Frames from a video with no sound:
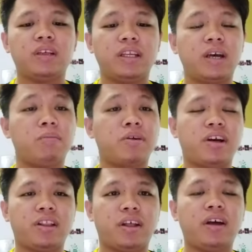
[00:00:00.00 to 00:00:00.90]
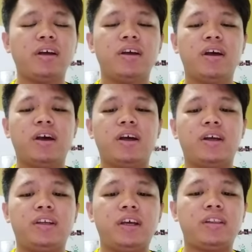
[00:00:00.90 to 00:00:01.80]
dia berkata,
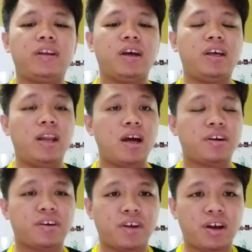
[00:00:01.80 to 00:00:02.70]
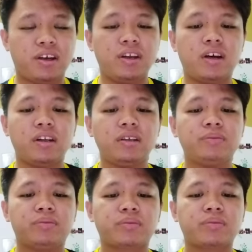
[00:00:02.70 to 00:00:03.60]
dia telah hilang keyakinan
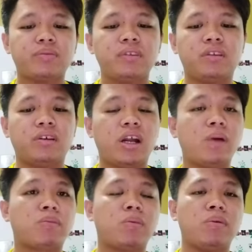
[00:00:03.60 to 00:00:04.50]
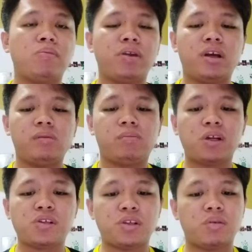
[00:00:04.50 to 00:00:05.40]
terhadap kepimpinan
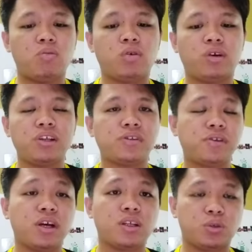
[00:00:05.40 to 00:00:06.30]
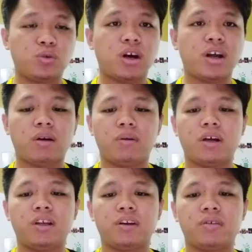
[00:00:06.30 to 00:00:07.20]
Presiden Mukris yang juga anak
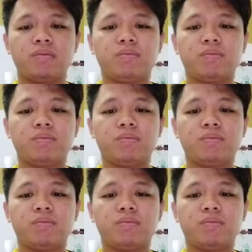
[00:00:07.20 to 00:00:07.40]
Mahathir.